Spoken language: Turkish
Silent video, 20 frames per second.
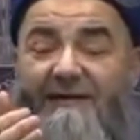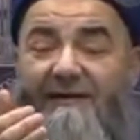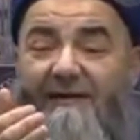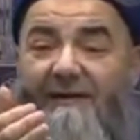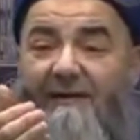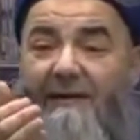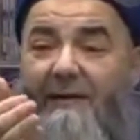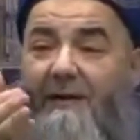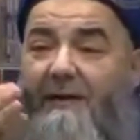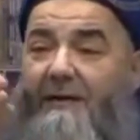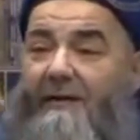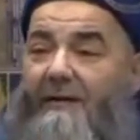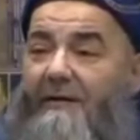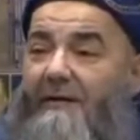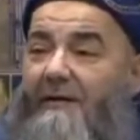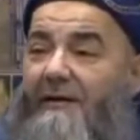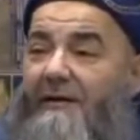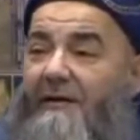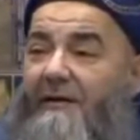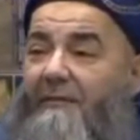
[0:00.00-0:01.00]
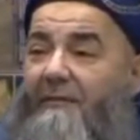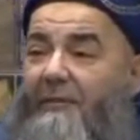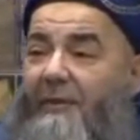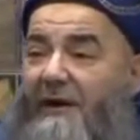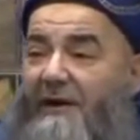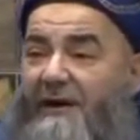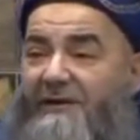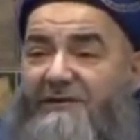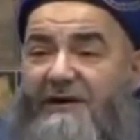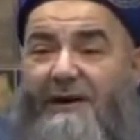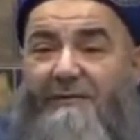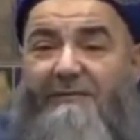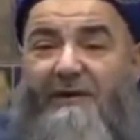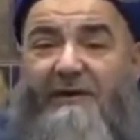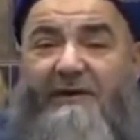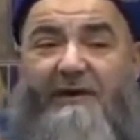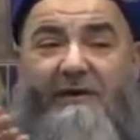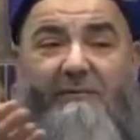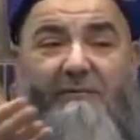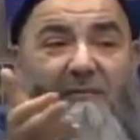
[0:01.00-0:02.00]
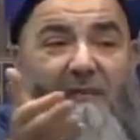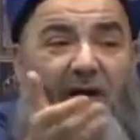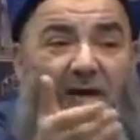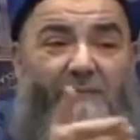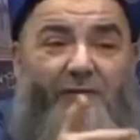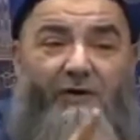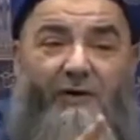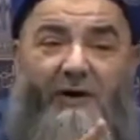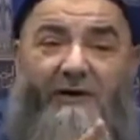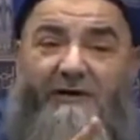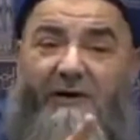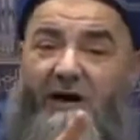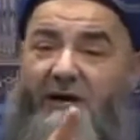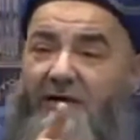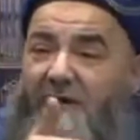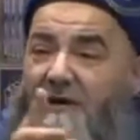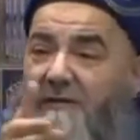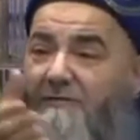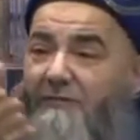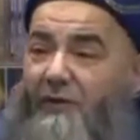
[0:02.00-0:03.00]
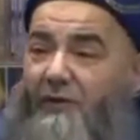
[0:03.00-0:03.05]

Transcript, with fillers: eee para celbedeyim, memuriyet alayım,